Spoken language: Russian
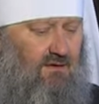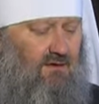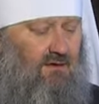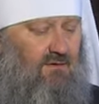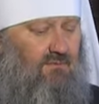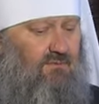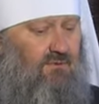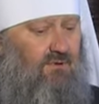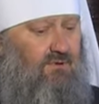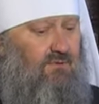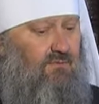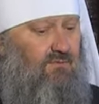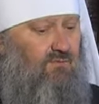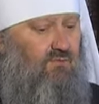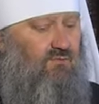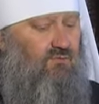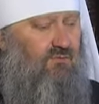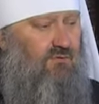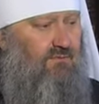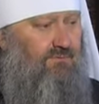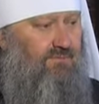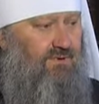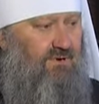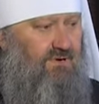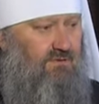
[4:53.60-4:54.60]
потому что
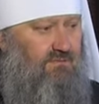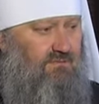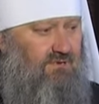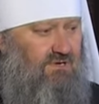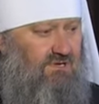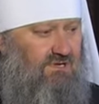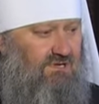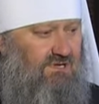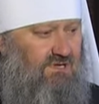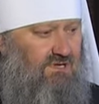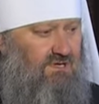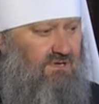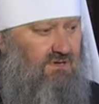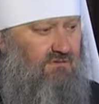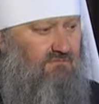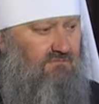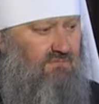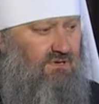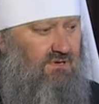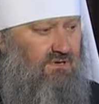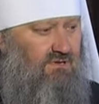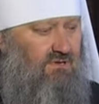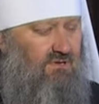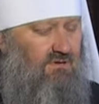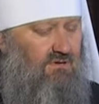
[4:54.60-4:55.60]
преображение
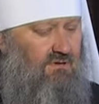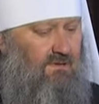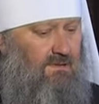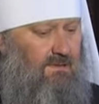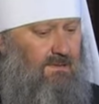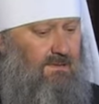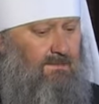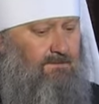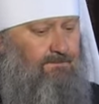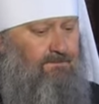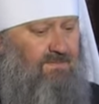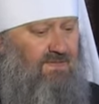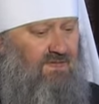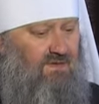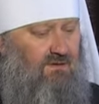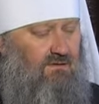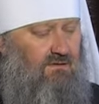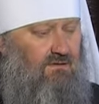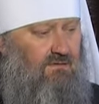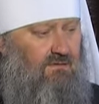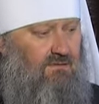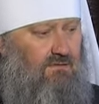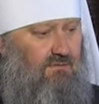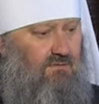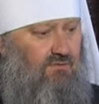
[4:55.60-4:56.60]
было
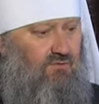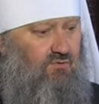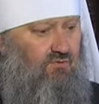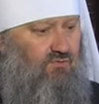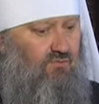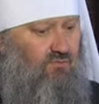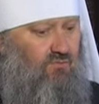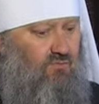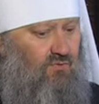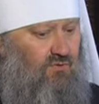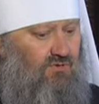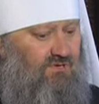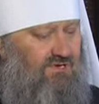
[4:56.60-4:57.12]
чуть больше,